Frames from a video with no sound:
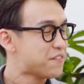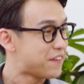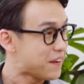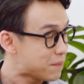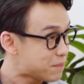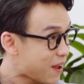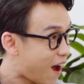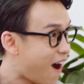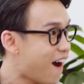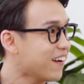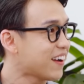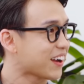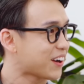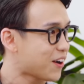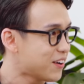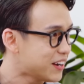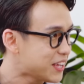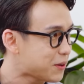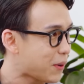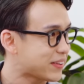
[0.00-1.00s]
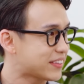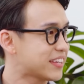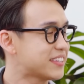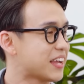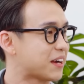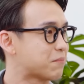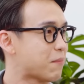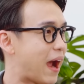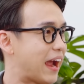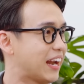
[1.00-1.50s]
Phim đó là có liên quan tới
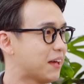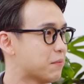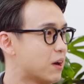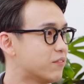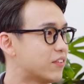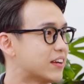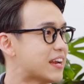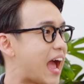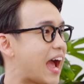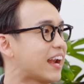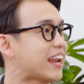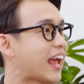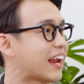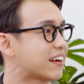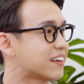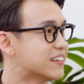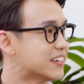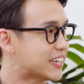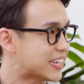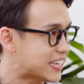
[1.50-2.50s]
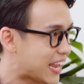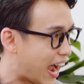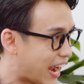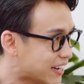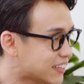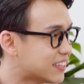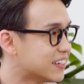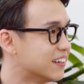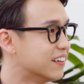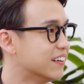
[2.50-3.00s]
Nhật Bản là bởi vì đã đạt được
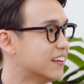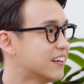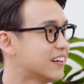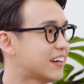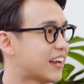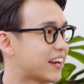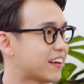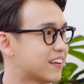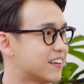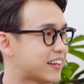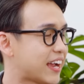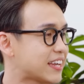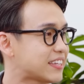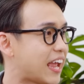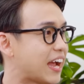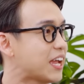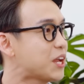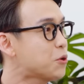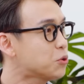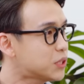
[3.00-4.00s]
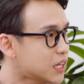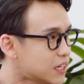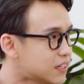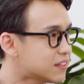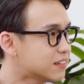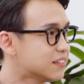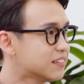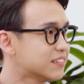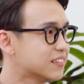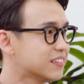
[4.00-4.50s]
giải thưởng là được khán giả yêu thích